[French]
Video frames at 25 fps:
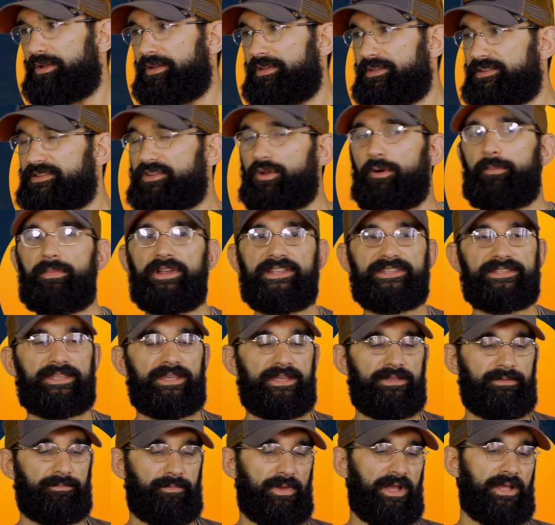est-ce qu'en
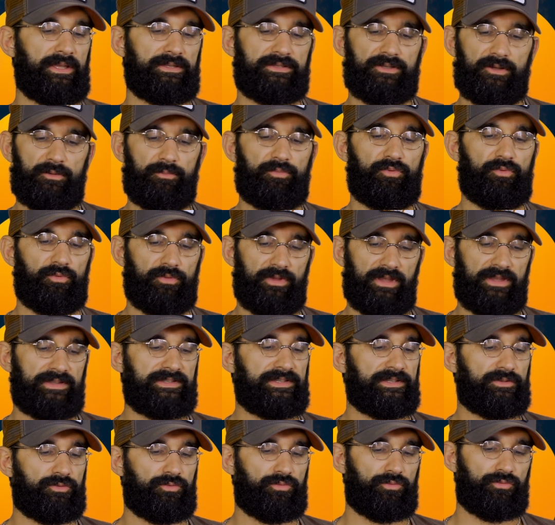basket, par exemple, on a
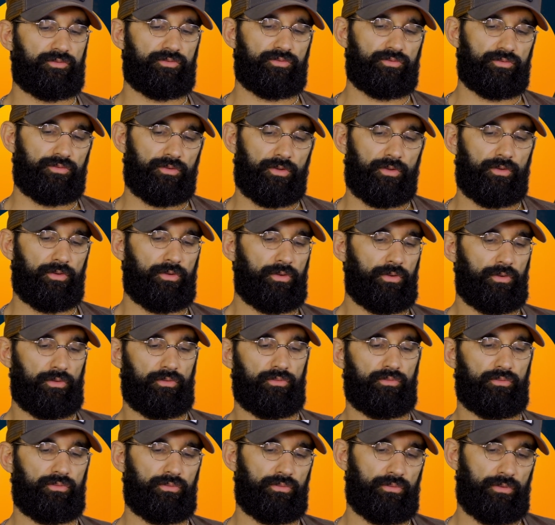cette culture
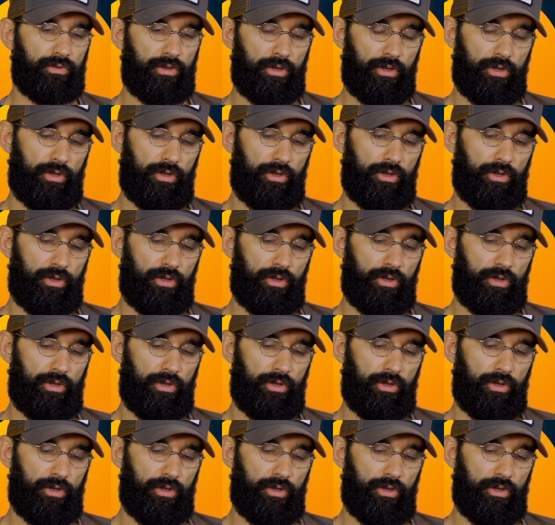de